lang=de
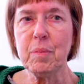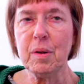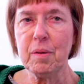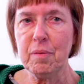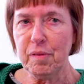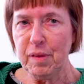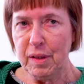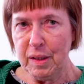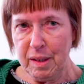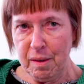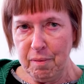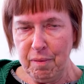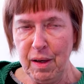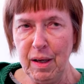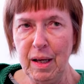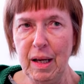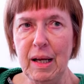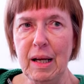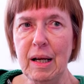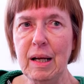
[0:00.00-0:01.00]
Mein Vater
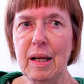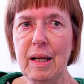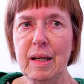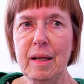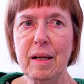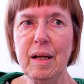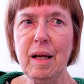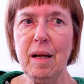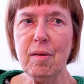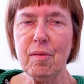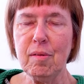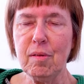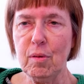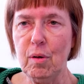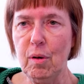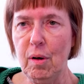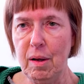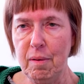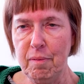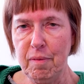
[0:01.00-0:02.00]
war Engländer, mhm.
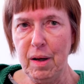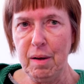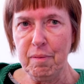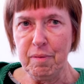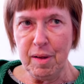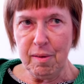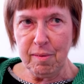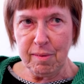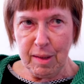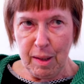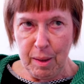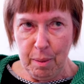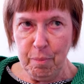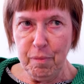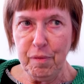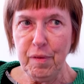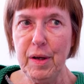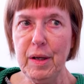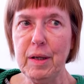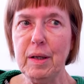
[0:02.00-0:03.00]
also mhm. er war West
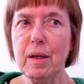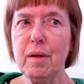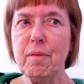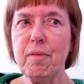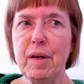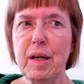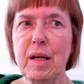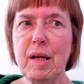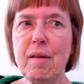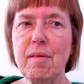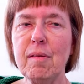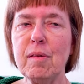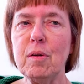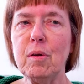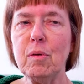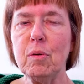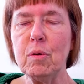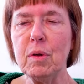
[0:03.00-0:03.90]
Ham-Fan gewesen mhm.